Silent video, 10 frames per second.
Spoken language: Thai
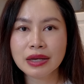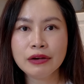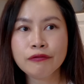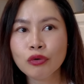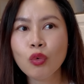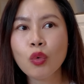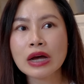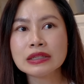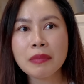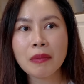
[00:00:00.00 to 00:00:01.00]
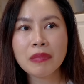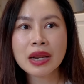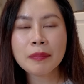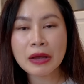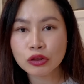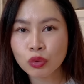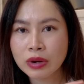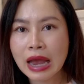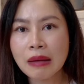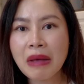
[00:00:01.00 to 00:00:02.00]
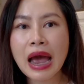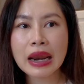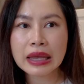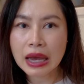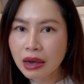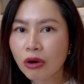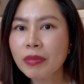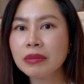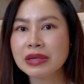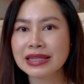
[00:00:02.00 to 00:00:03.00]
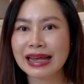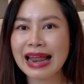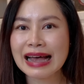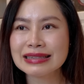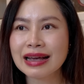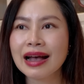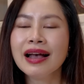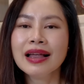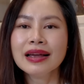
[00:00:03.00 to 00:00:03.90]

อินฟลูอาจจะแบบไม่ได้เป็นตัวใหญ่มากอะไรเงี้ยเขาบินบิสเนสคลาสนะคะ